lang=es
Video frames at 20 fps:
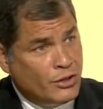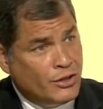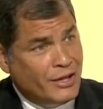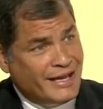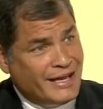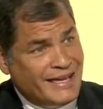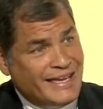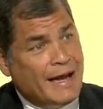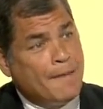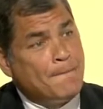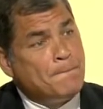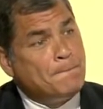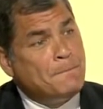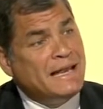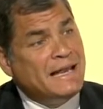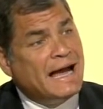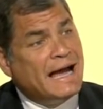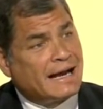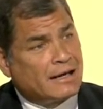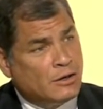y
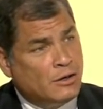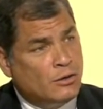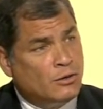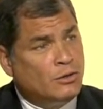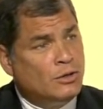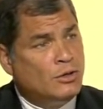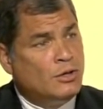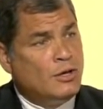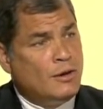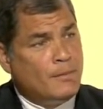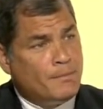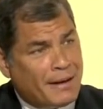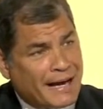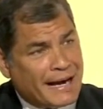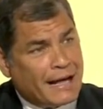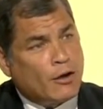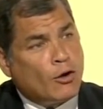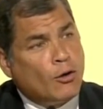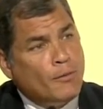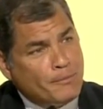ampliarlo
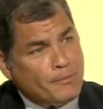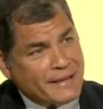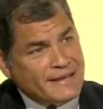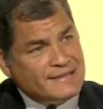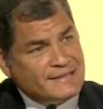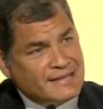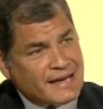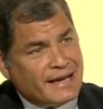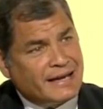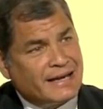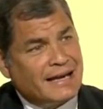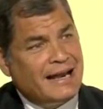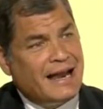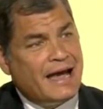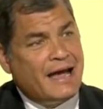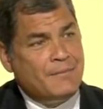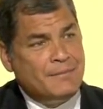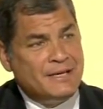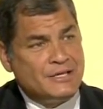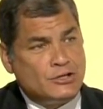para compensar
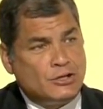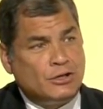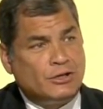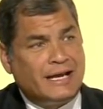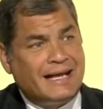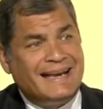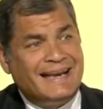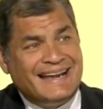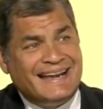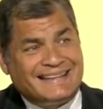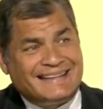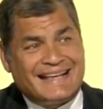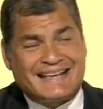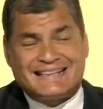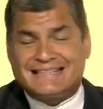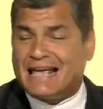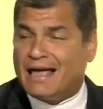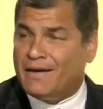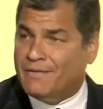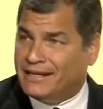las emisiones
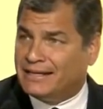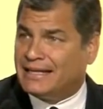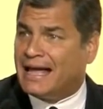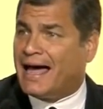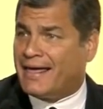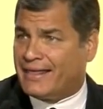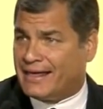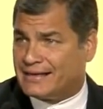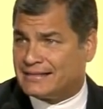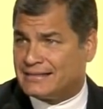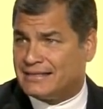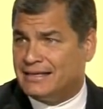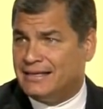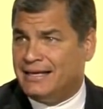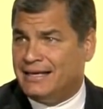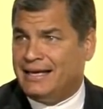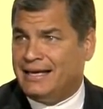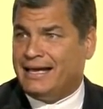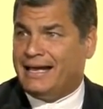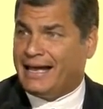netas evitadas,
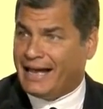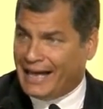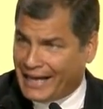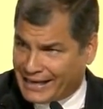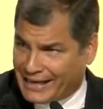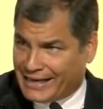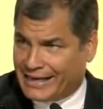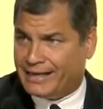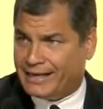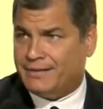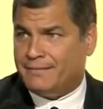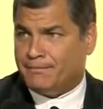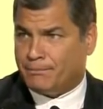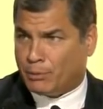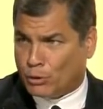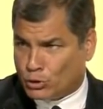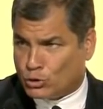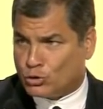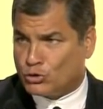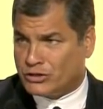N
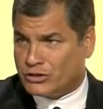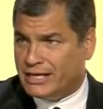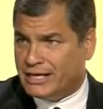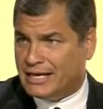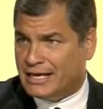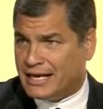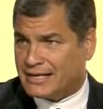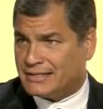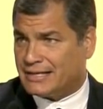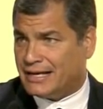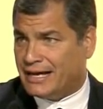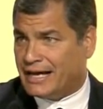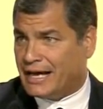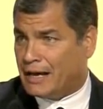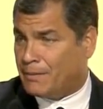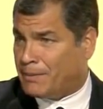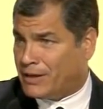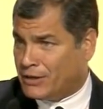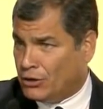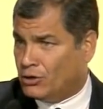por sus siglas en
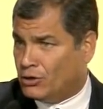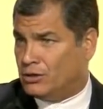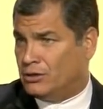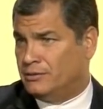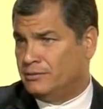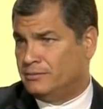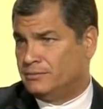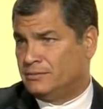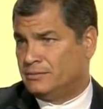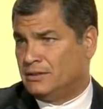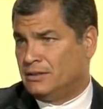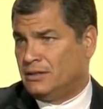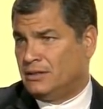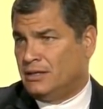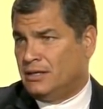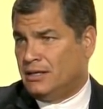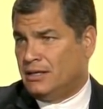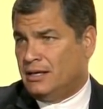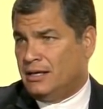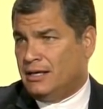español.
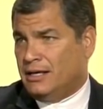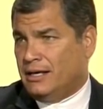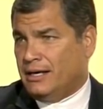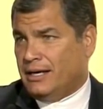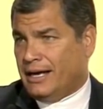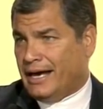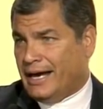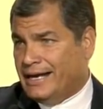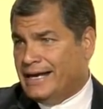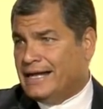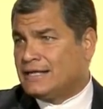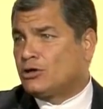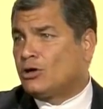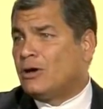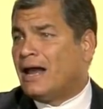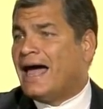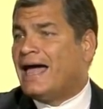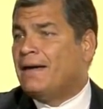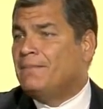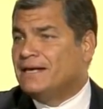N son
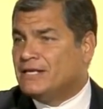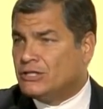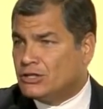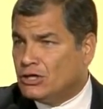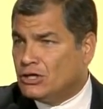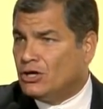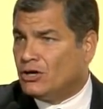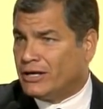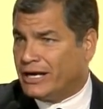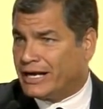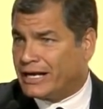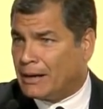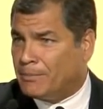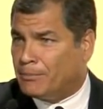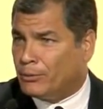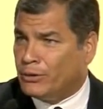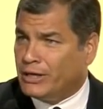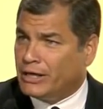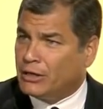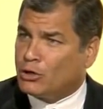las emisiones que
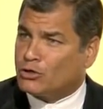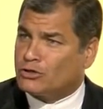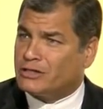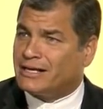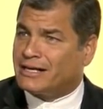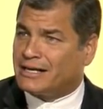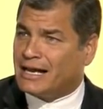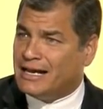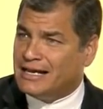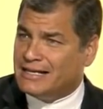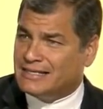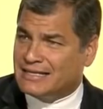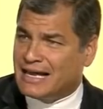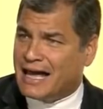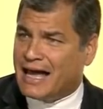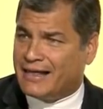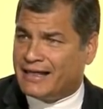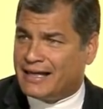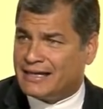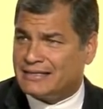pudiendo ser
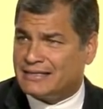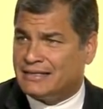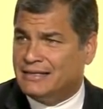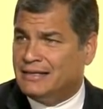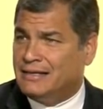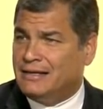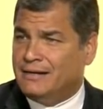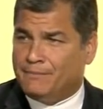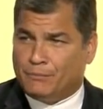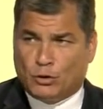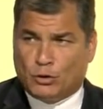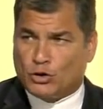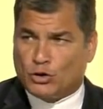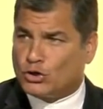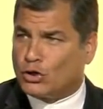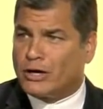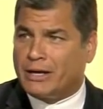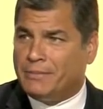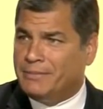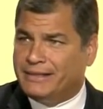realizadas no
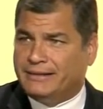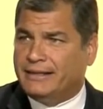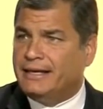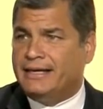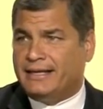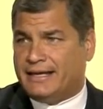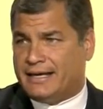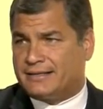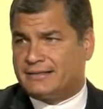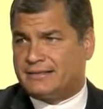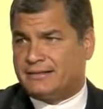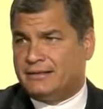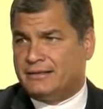son emitidas